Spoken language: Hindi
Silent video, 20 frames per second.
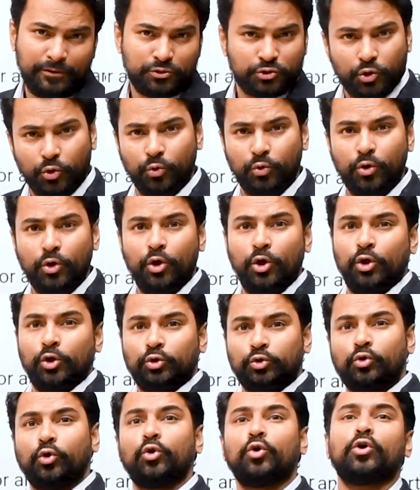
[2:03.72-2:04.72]
जो
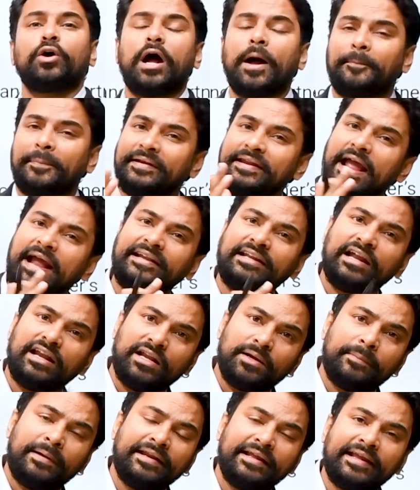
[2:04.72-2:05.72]
दो लोग अपनी आई
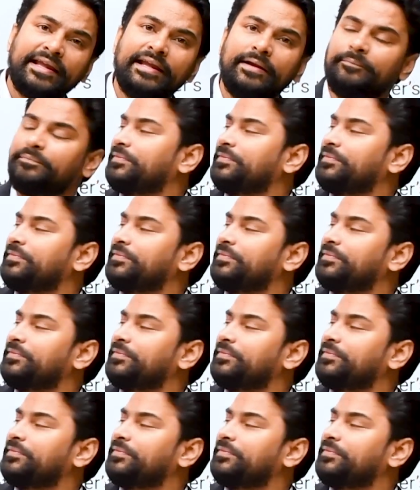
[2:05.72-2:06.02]
अलग भरेंगे